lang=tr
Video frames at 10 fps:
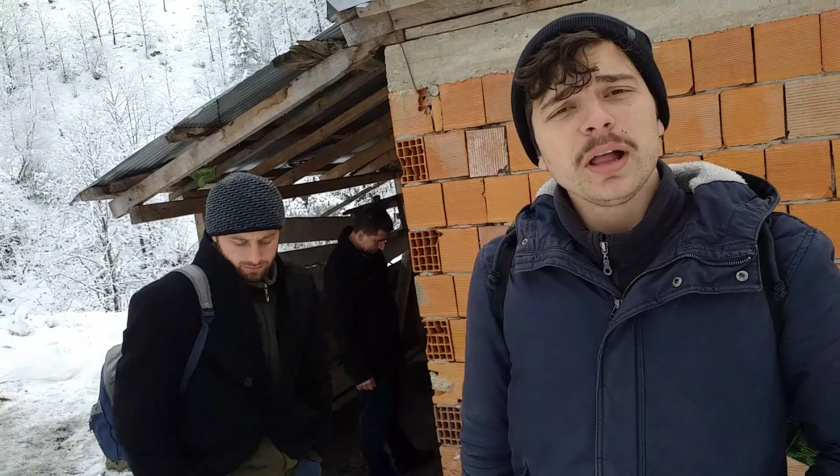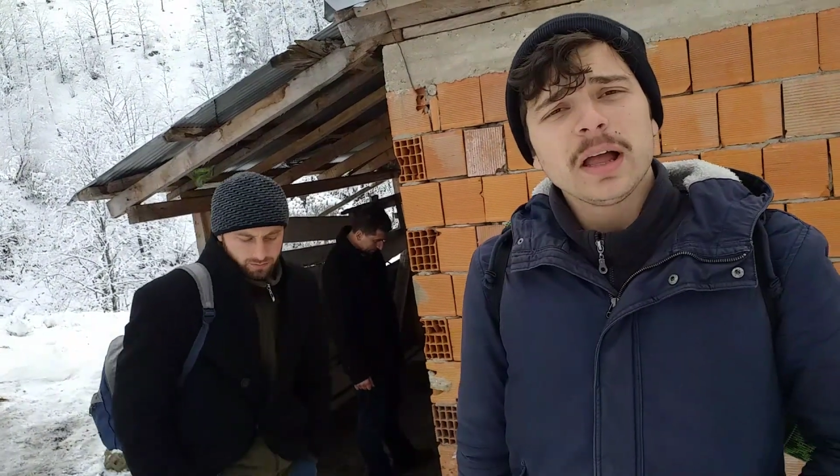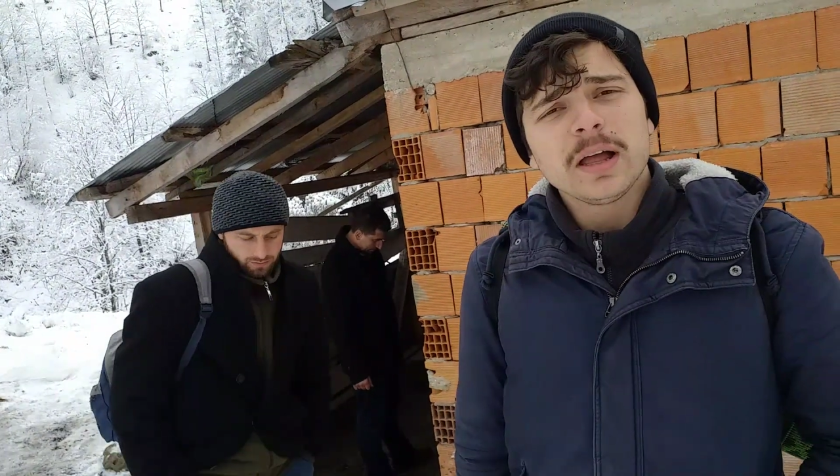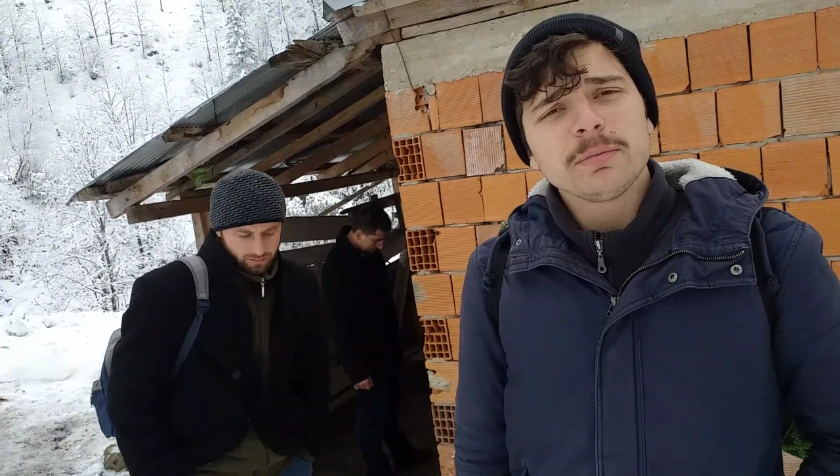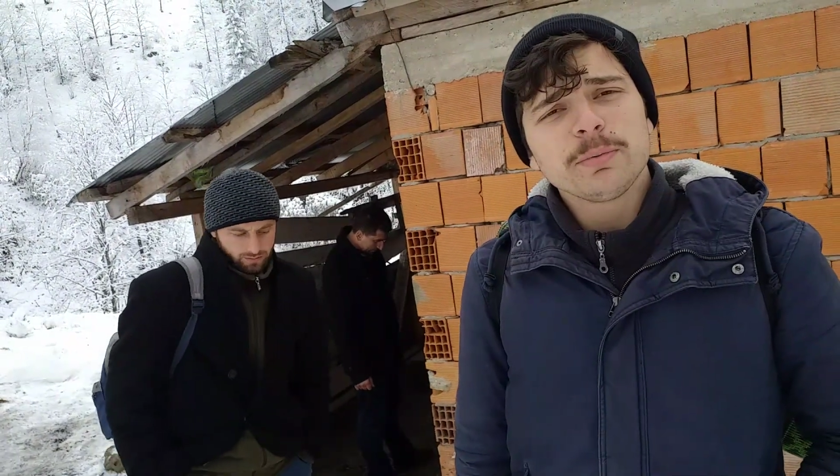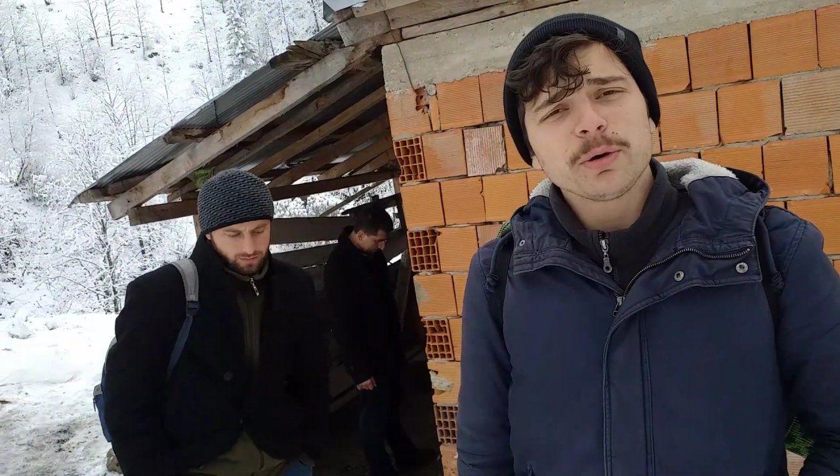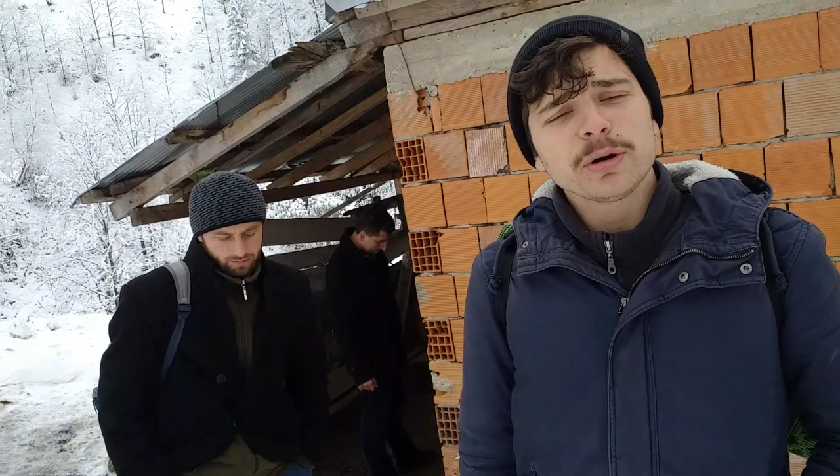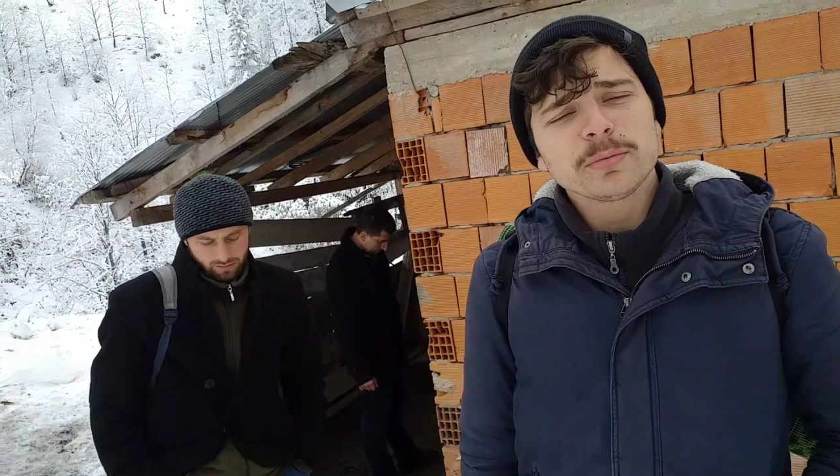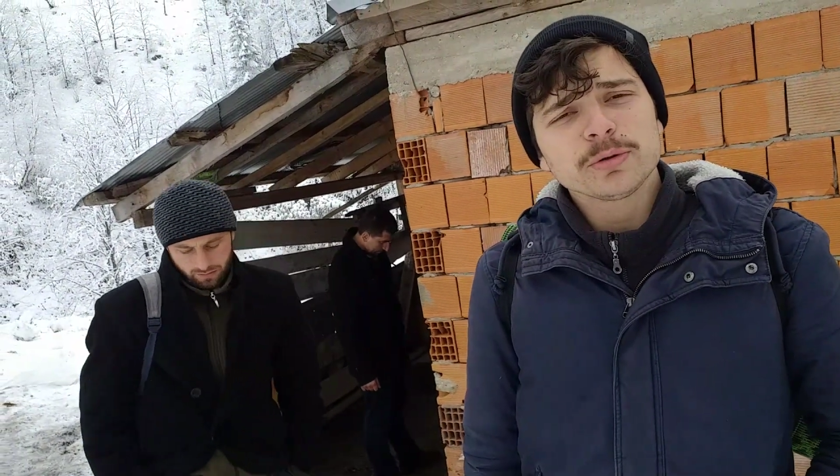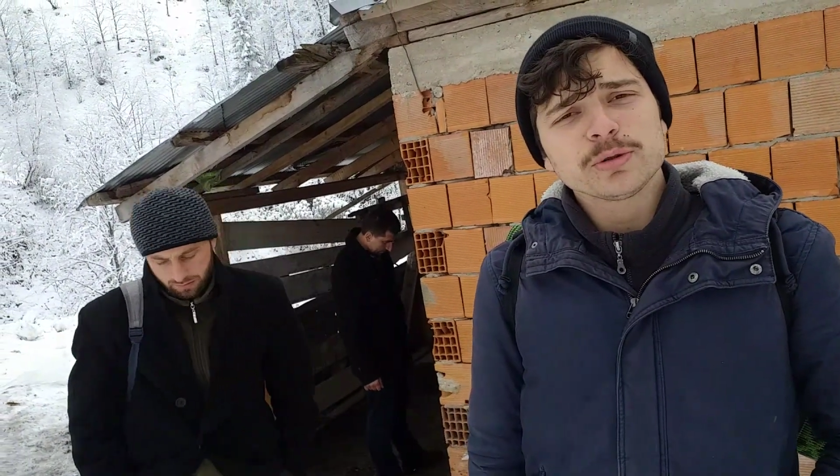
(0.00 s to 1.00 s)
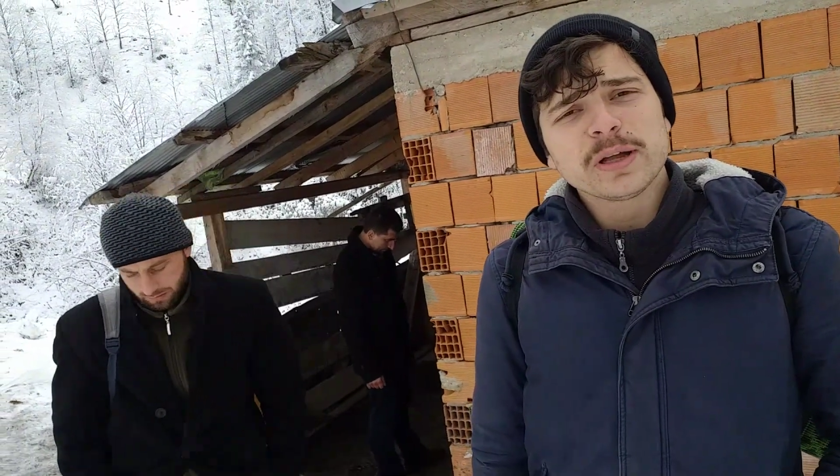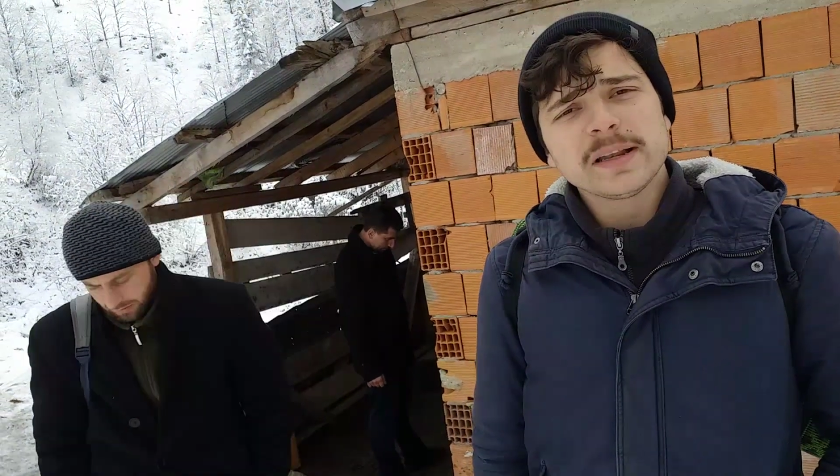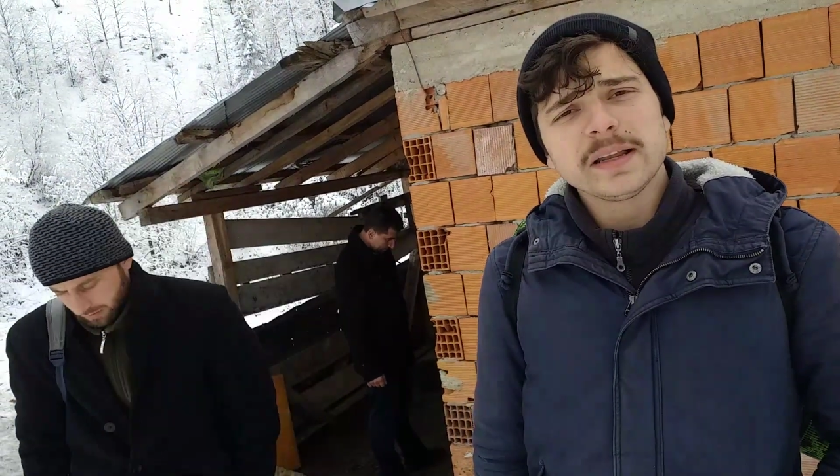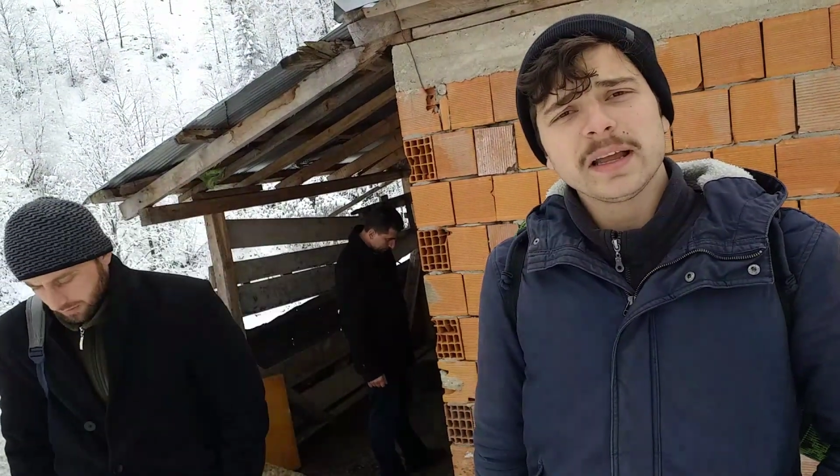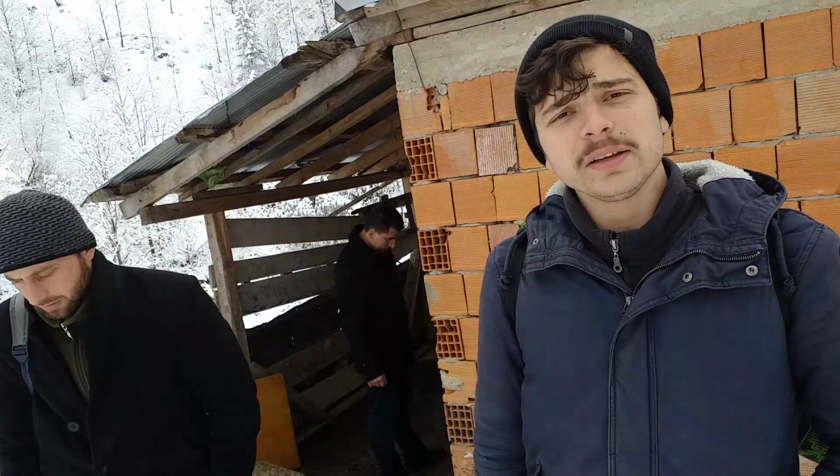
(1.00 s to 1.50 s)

E, bu programı düzenleyen